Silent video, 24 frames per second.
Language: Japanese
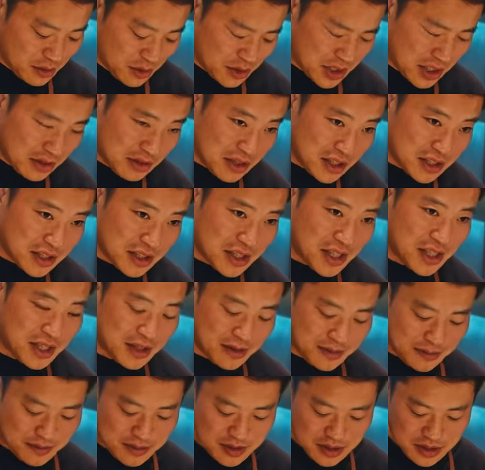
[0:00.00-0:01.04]
こう触っ
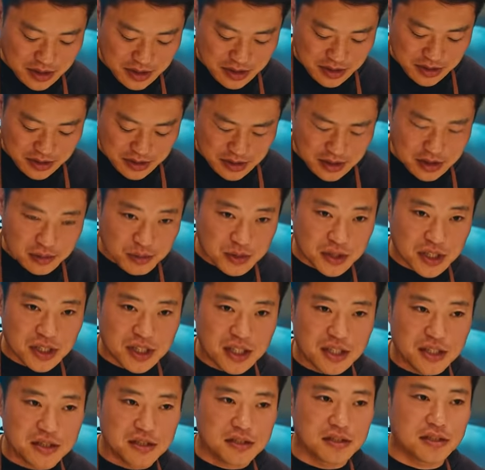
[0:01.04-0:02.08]
て水分が
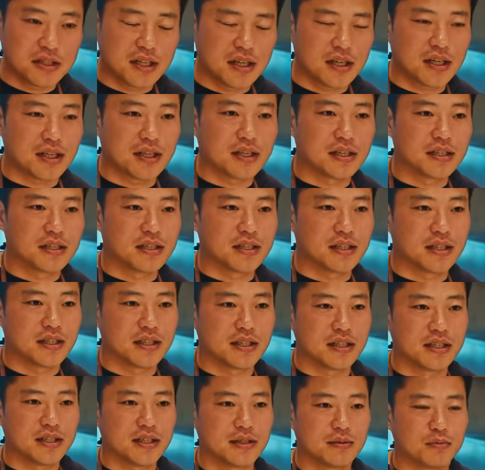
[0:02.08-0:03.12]
手についたら、
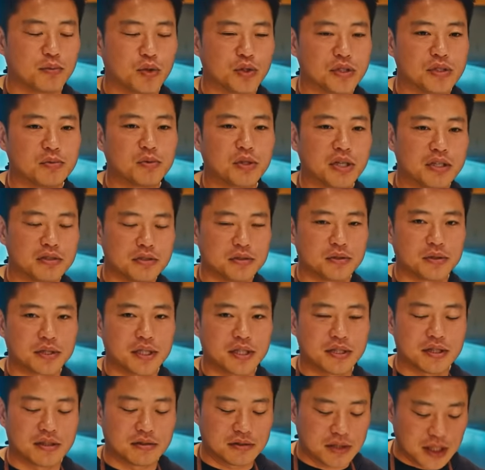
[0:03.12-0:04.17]
えー、もう絞れる状
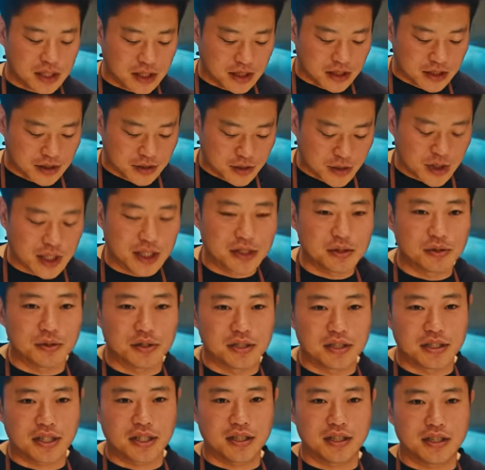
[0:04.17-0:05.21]
態なのでここから調
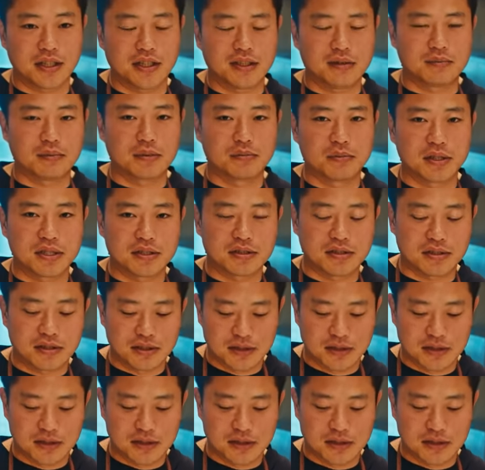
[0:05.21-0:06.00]
理していきたいと思います